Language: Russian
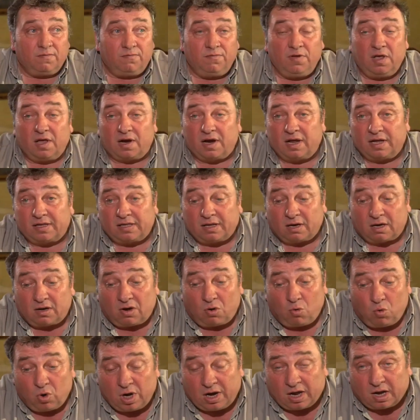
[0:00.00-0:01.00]
Вера, это
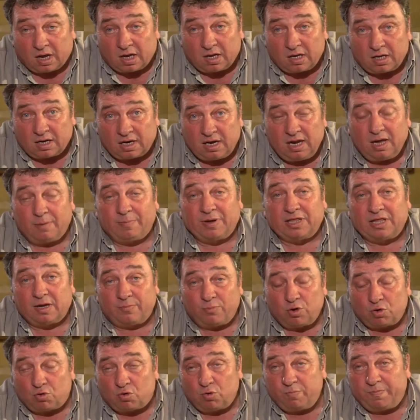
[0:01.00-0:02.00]
Коля. Хлеба домой